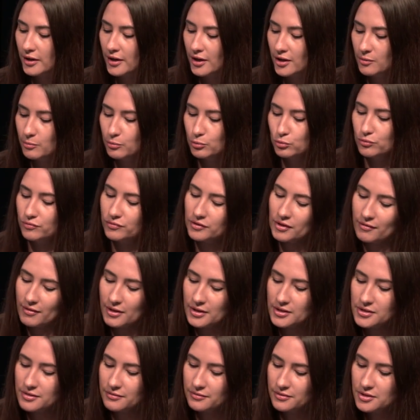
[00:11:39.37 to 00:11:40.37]
Я не буду
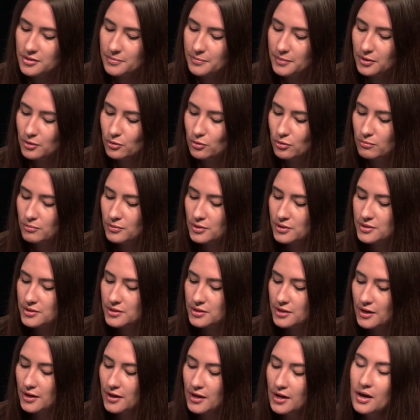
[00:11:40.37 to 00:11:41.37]
вдаваться в эти
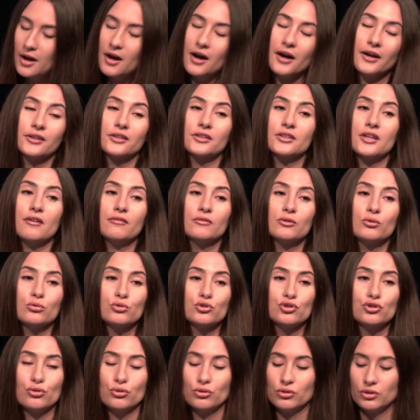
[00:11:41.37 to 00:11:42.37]
подробности. А недавно
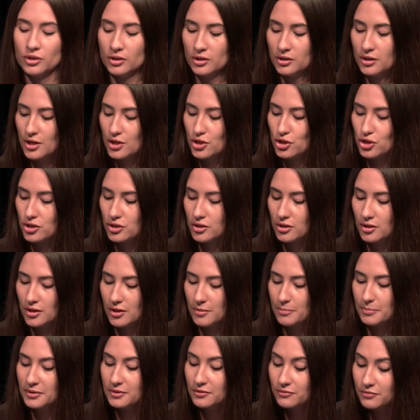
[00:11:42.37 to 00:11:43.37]
ученые
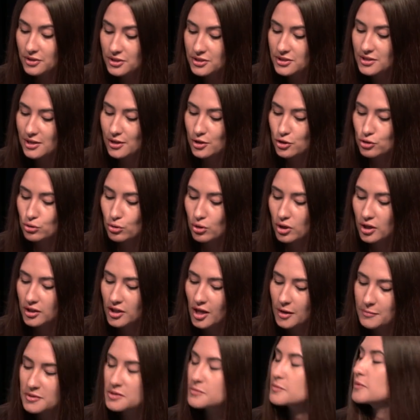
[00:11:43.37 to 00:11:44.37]
даже подтвердили, что
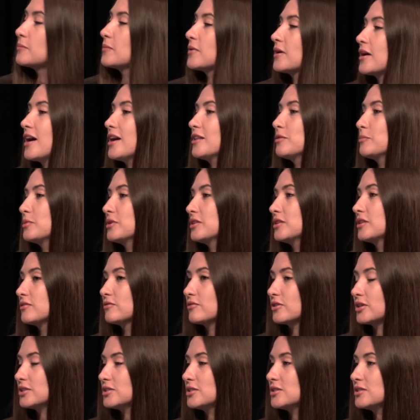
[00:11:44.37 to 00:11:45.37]
каннабис помогает
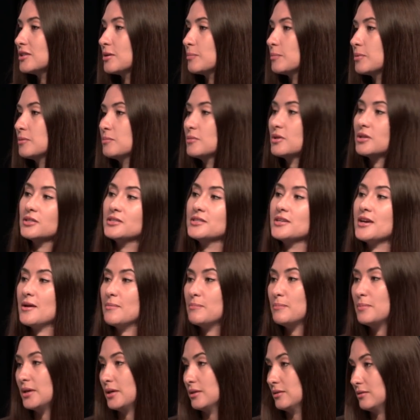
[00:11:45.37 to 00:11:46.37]
предотвратить, например,
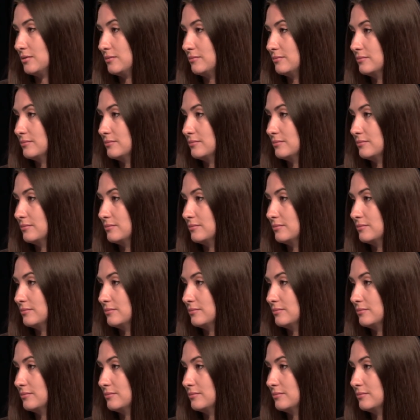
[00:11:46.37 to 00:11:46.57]
диабет.